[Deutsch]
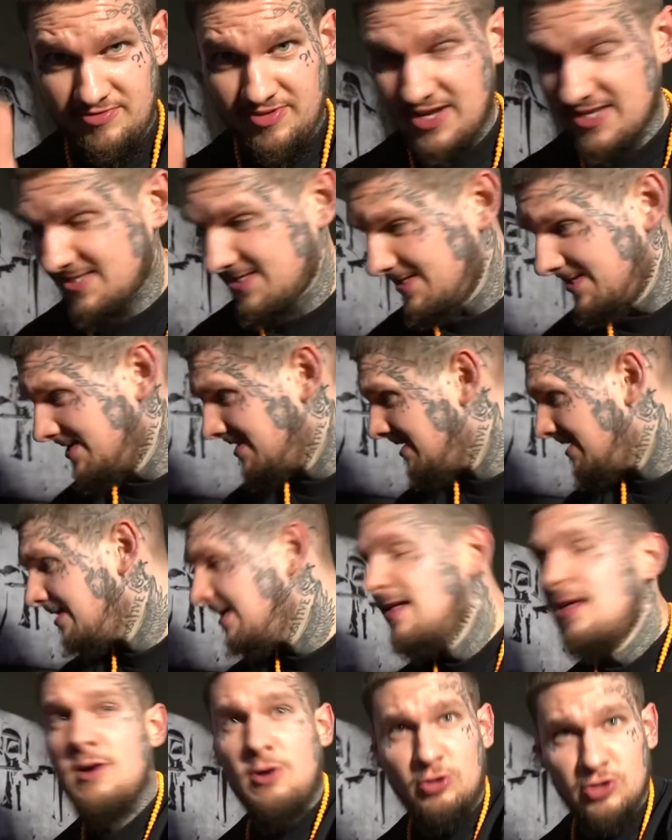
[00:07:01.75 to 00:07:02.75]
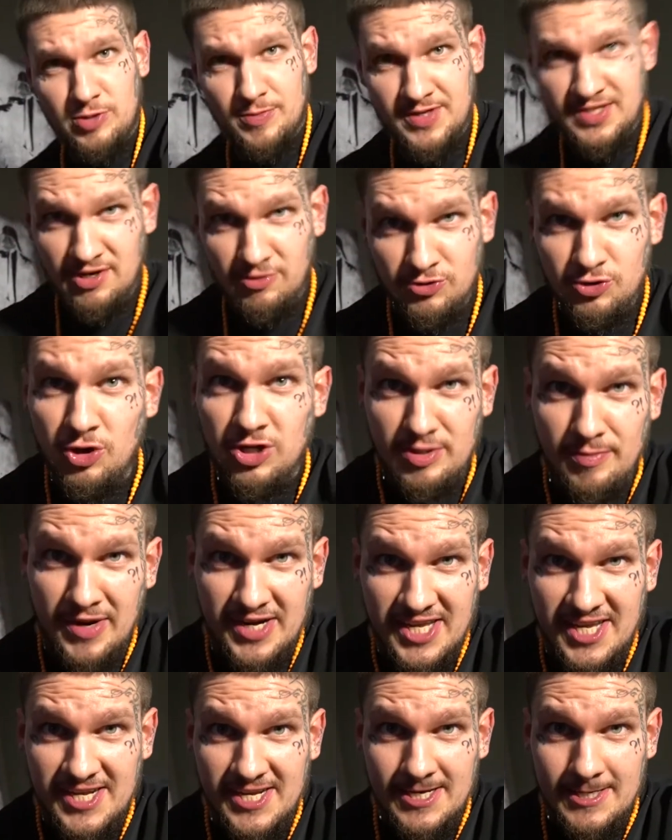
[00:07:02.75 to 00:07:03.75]
Fresse. Und im Hintergrund hört ihr
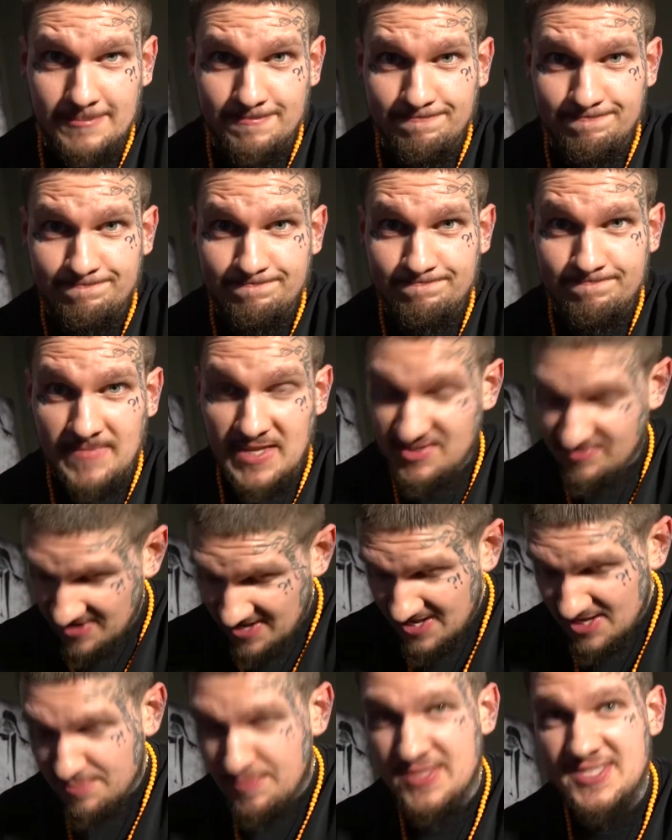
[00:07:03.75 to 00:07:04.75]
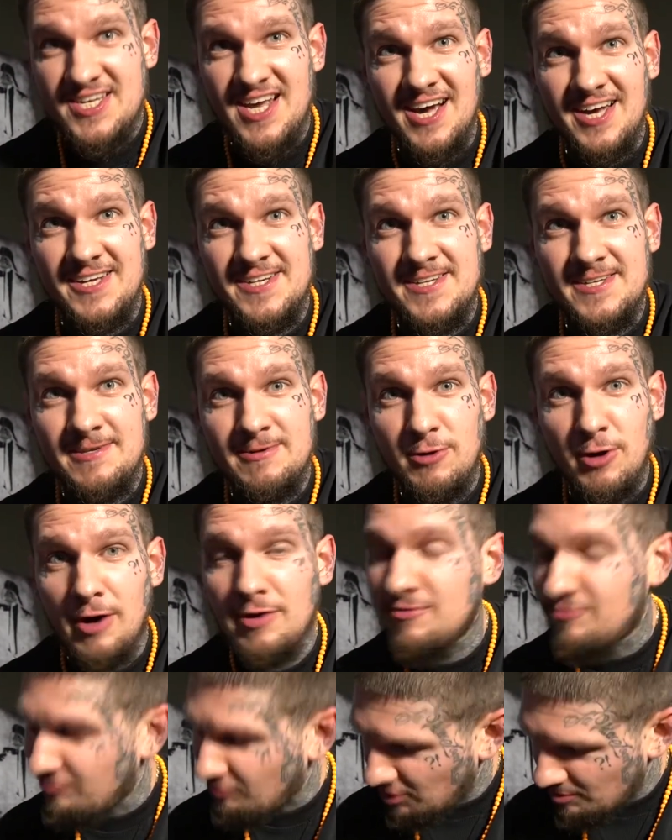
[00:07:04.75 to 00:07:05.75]
meine Kinder. Deswegen, ich bin sehr alt
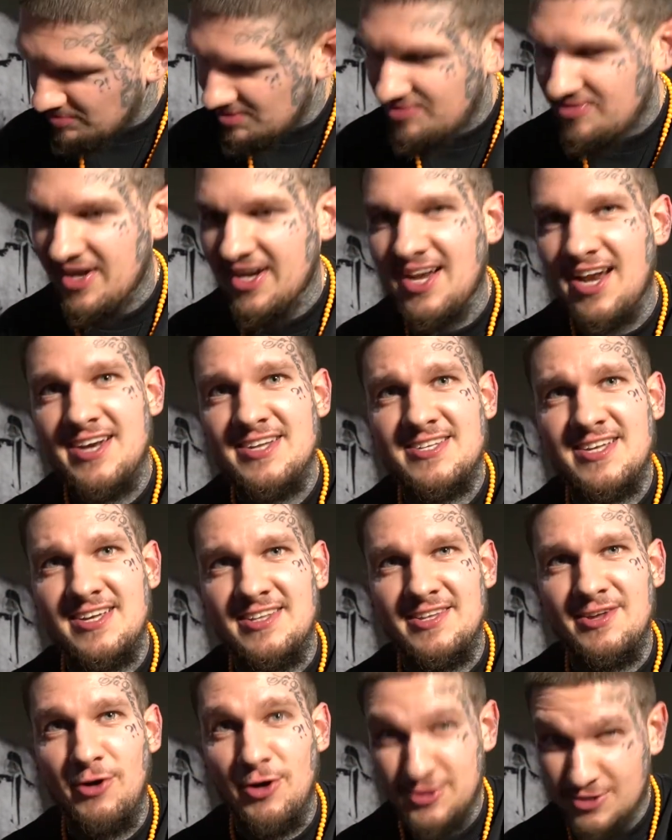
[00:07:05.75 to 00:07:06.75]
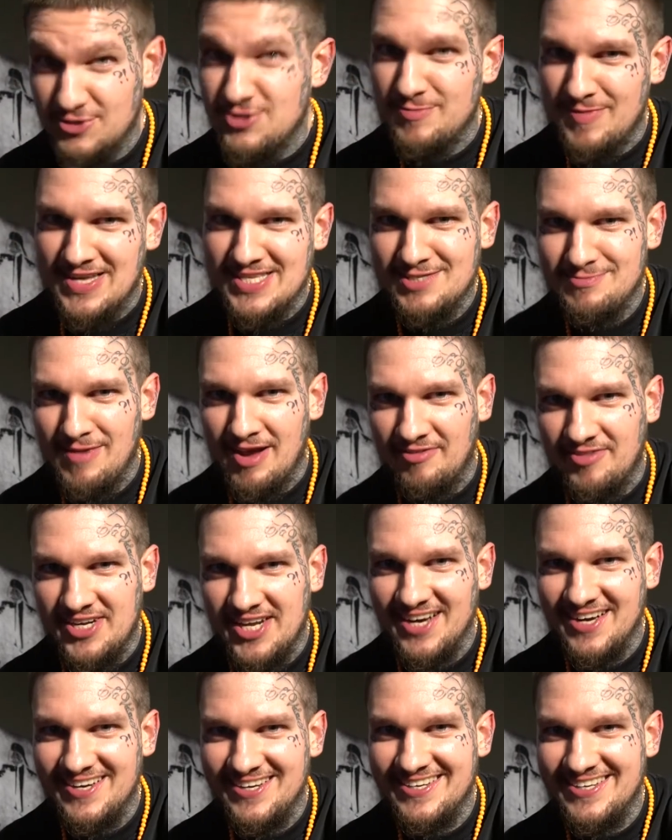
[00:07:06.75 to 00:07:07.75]
und freue mich wie ein kleines Kind heute zum ersten Mal
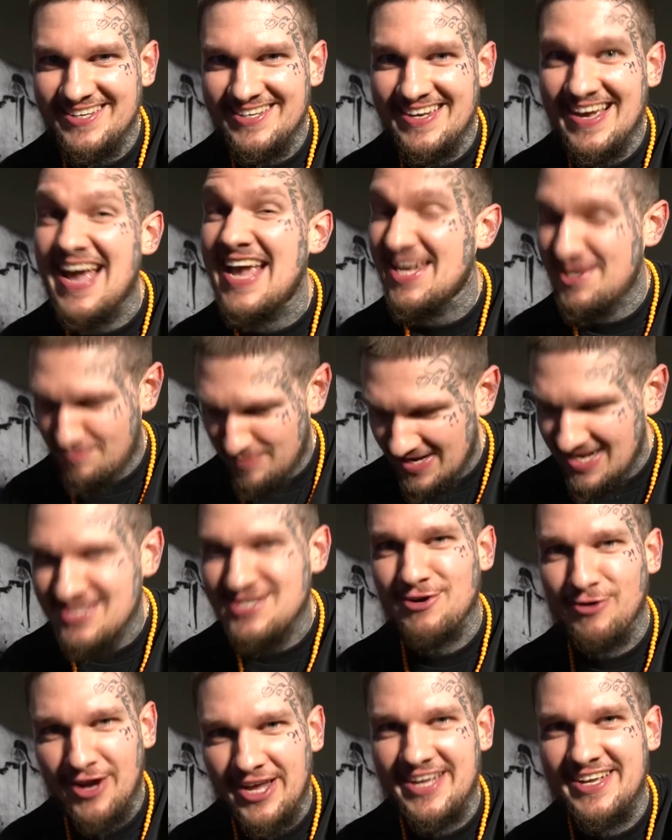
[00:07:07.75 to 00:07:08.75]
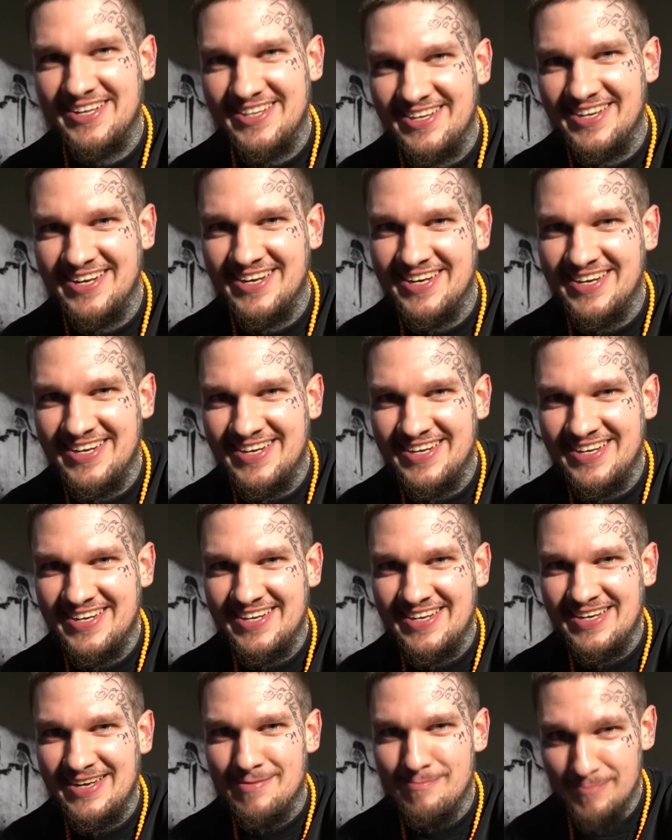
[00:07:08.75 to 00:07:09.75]
wieder. Ich bin jetzt auch ein Kind.
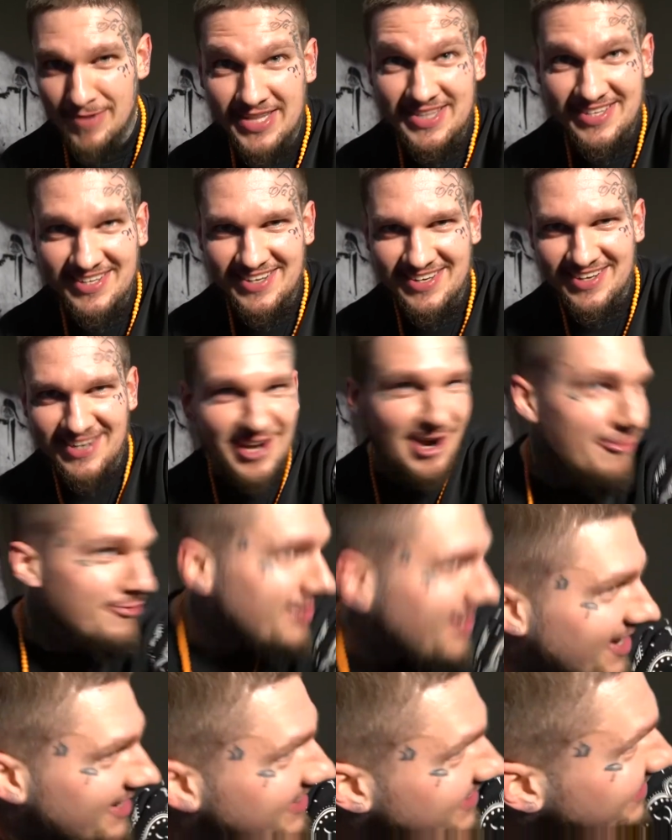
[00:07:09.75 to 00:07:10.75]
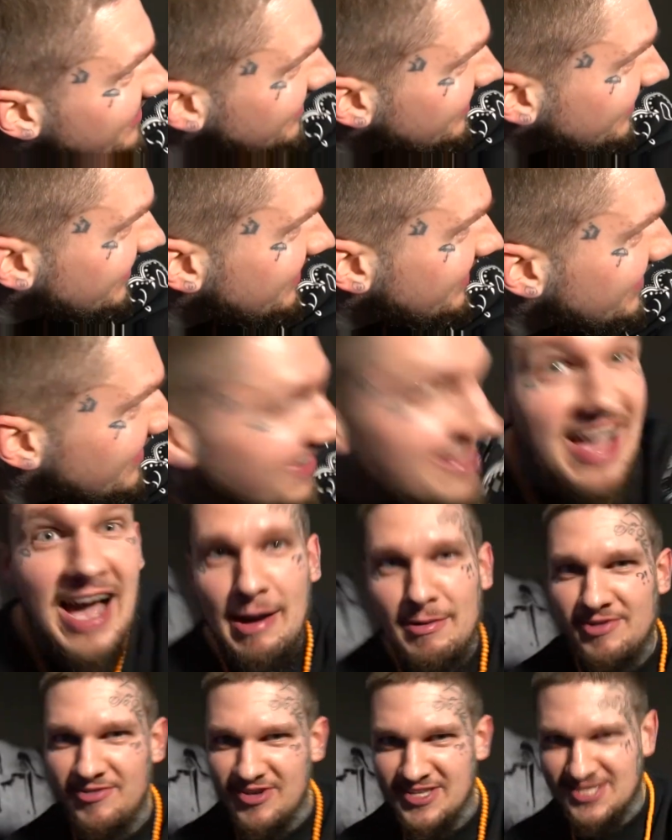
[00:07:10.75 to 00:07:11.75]
Mit grauen Haaren
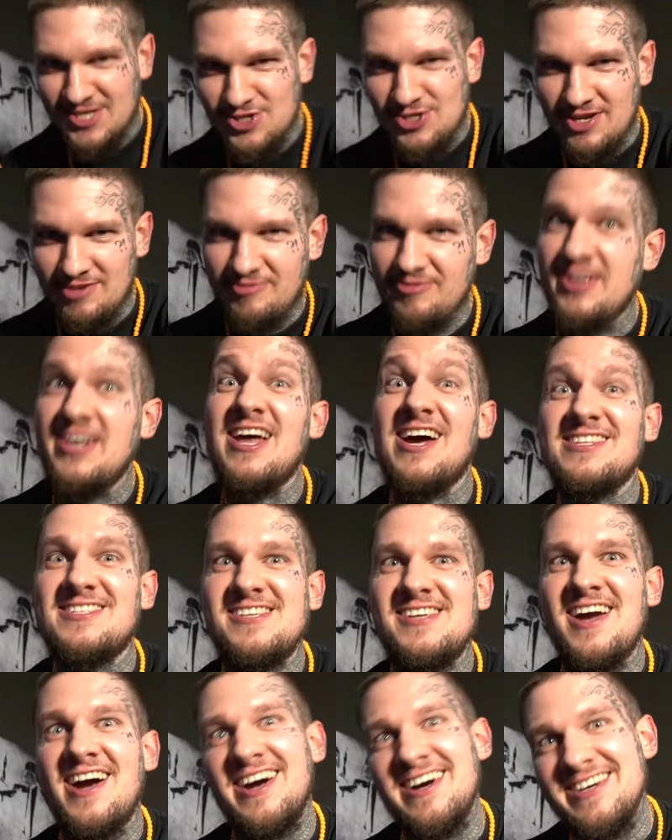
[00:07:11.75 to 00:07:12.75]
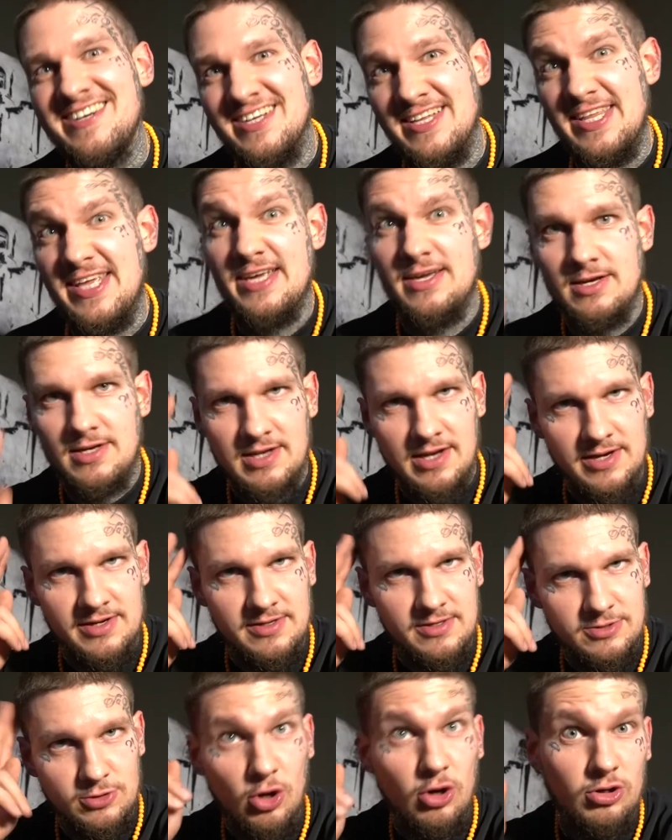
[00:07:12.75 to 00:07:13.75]
habe ich festgestellt, 84 Haare. Äh, nee,
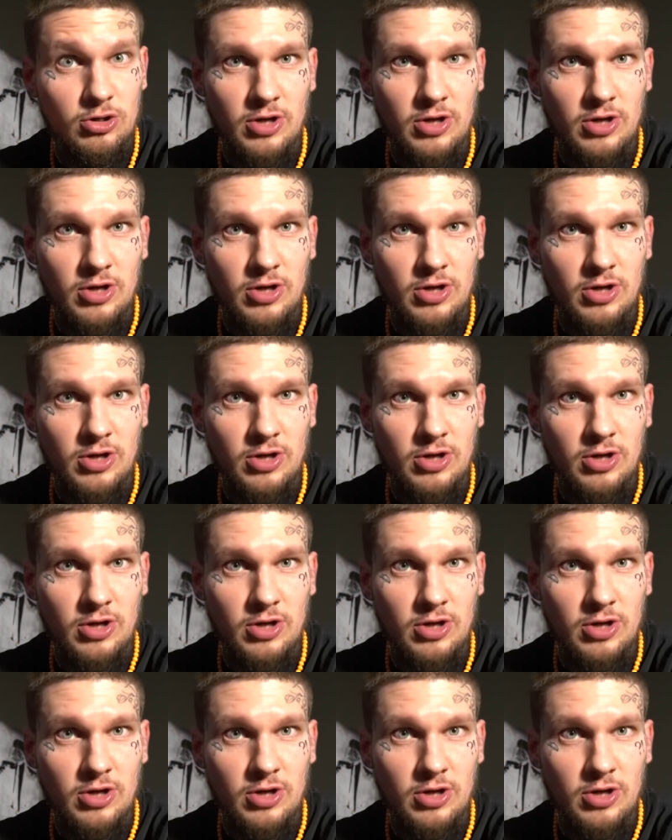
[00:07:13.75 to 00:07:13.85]
kleine, doch,